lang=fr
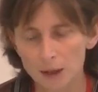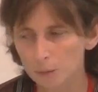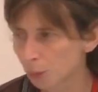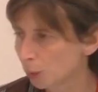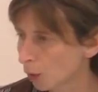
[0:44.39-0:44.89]

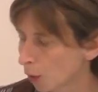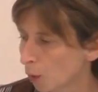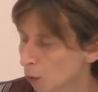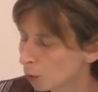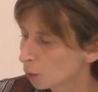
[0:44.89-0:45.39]
pour, au
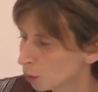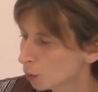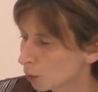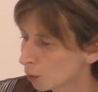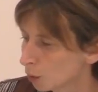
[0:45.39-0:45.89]
nom de nos
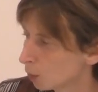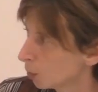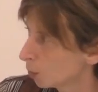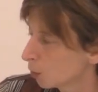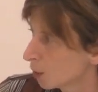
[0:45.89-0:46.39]
deux, nos
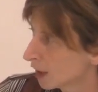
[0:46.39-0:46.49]
deux